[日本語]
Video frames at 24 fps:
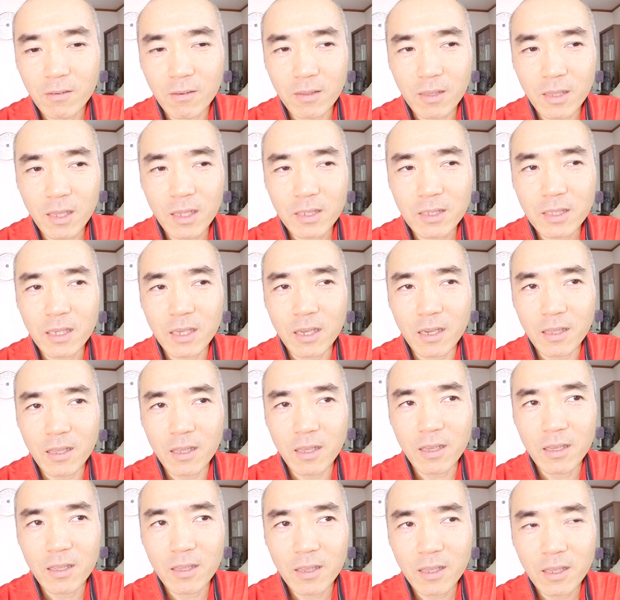なぜか
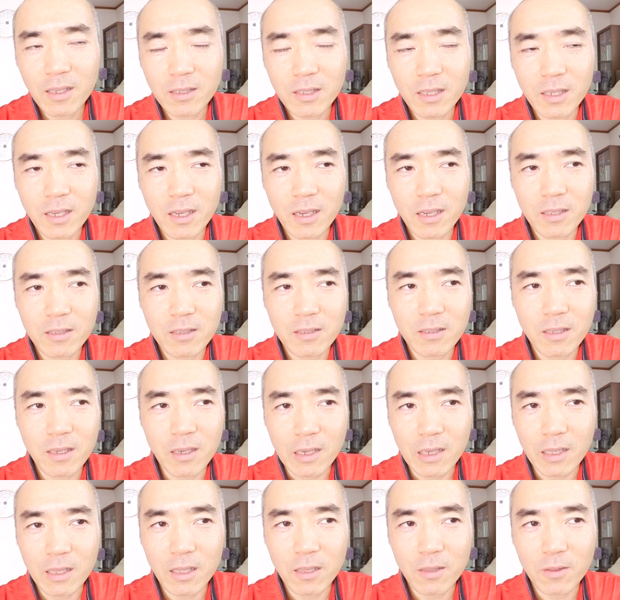ね、なぜか厚揚
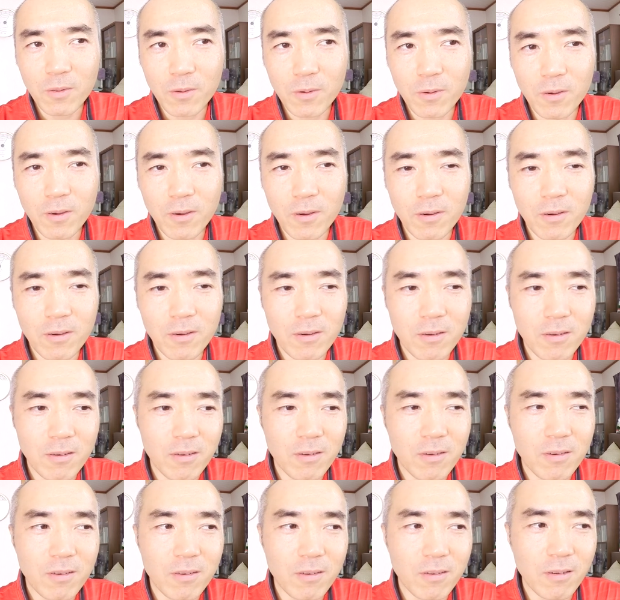げだと、う
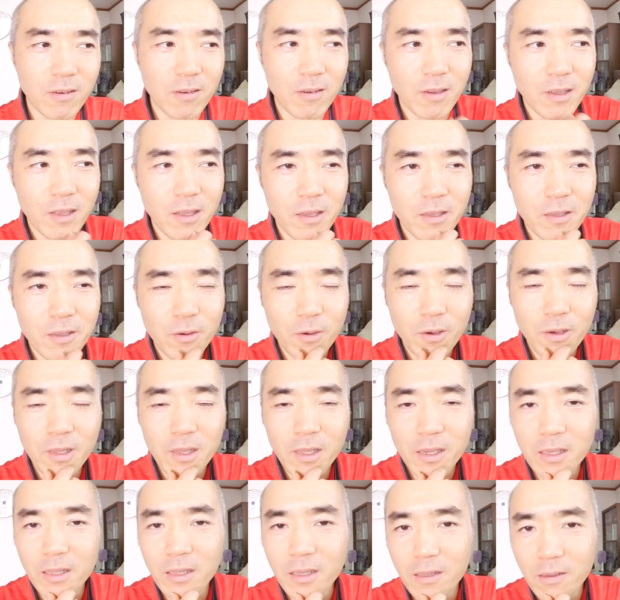ん、影響が
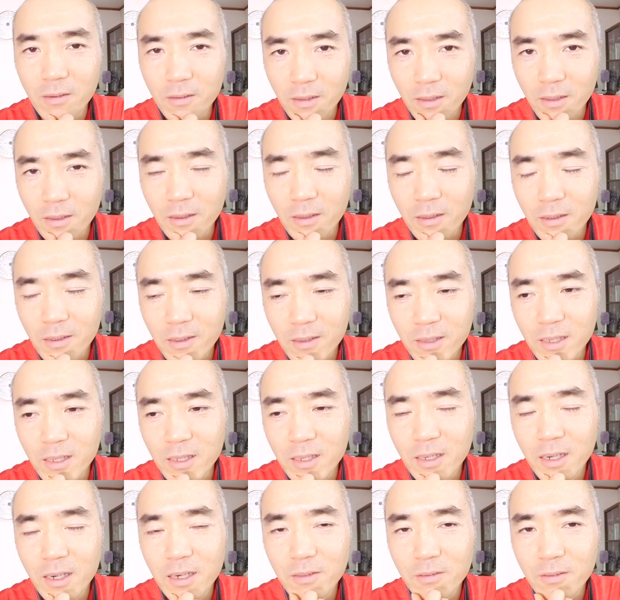ないんだよね。に
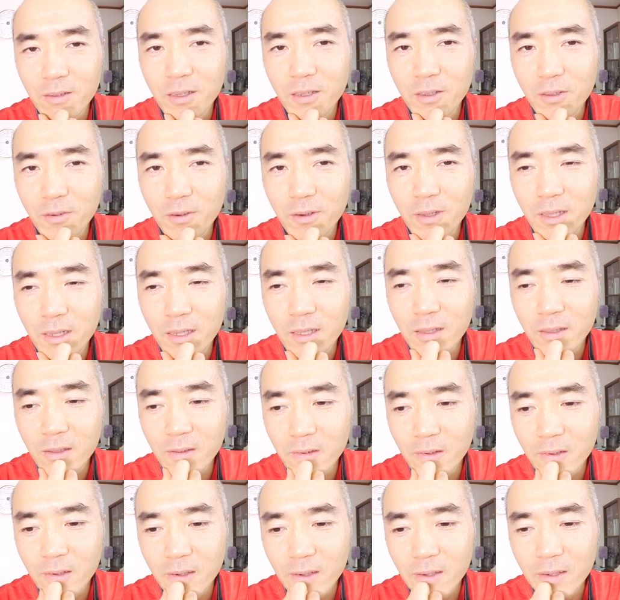がりの影響がないって
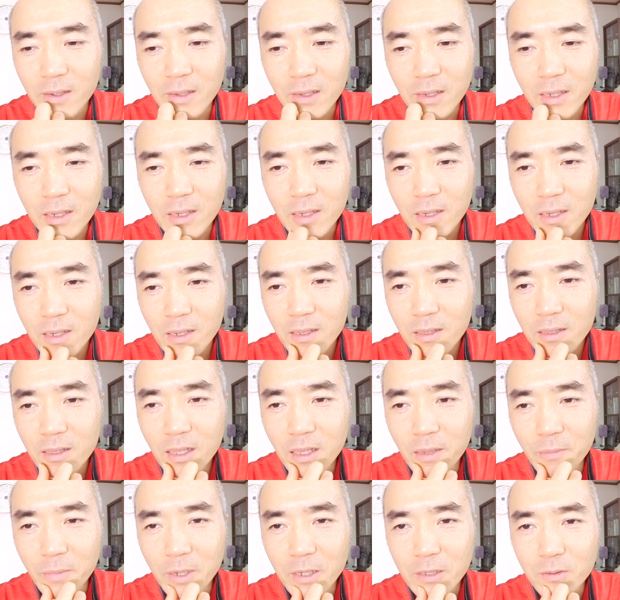いうか。
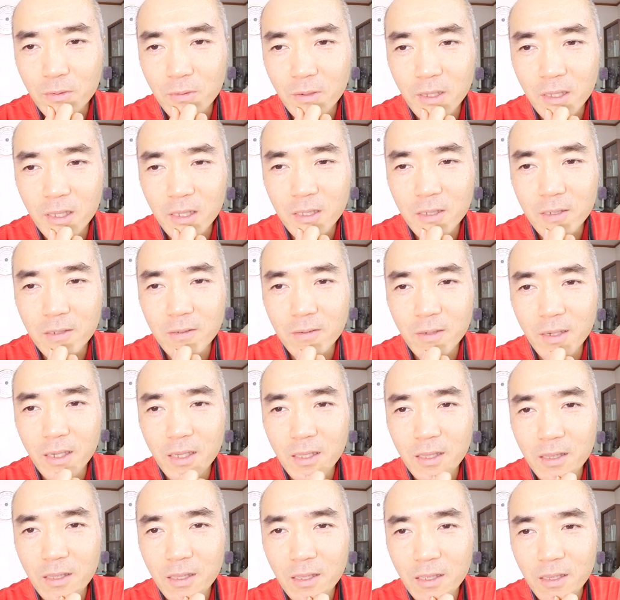で、まあ、それに加
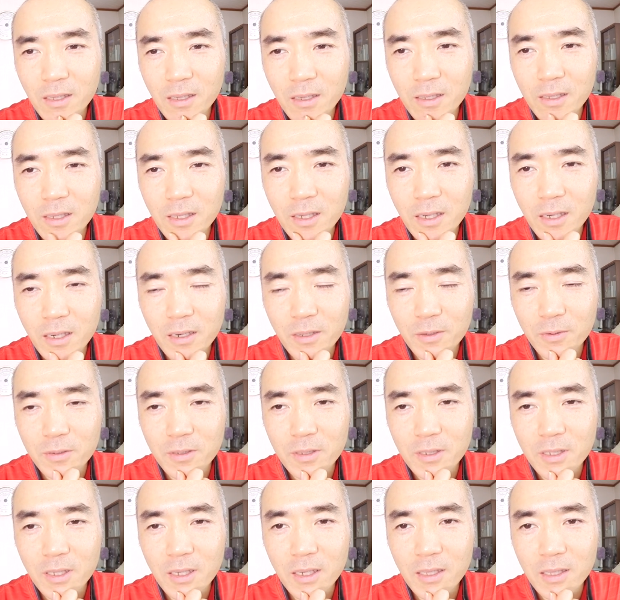えて、にがりを
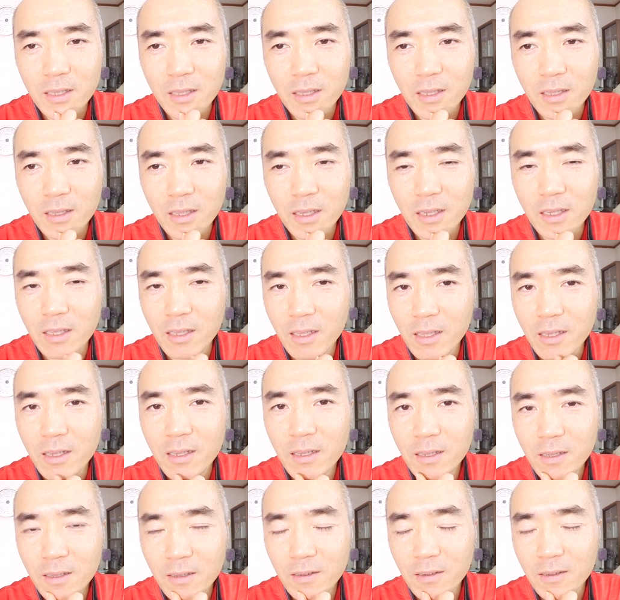使ってない
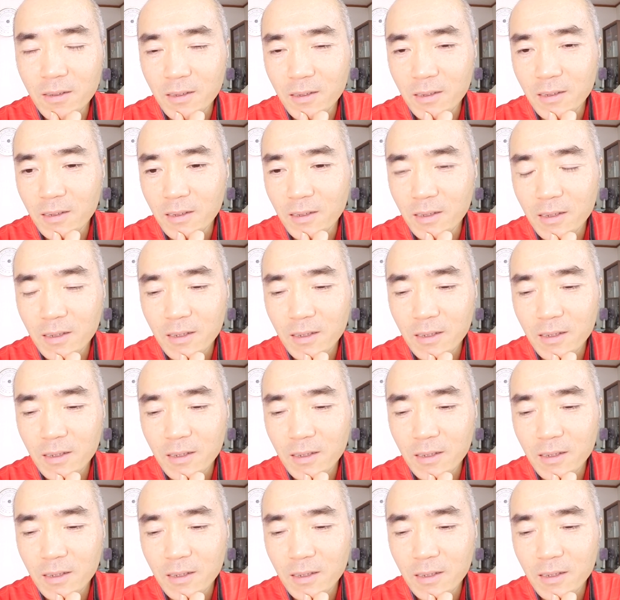ね、うん、